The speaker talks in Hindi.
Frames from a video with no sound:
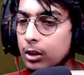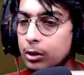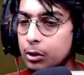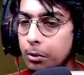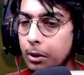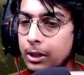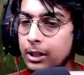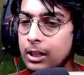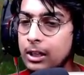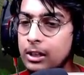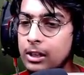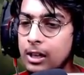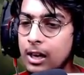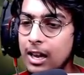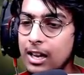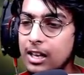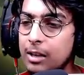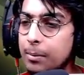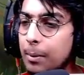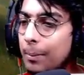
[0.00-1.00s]
तो भाई धीरे धीरे
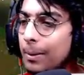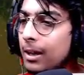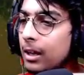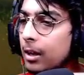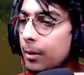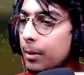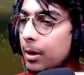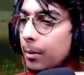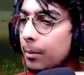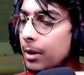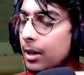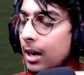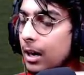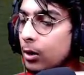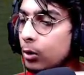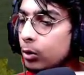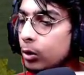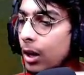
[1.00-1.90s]
आएगी पब्लिक अभी हमने राइनो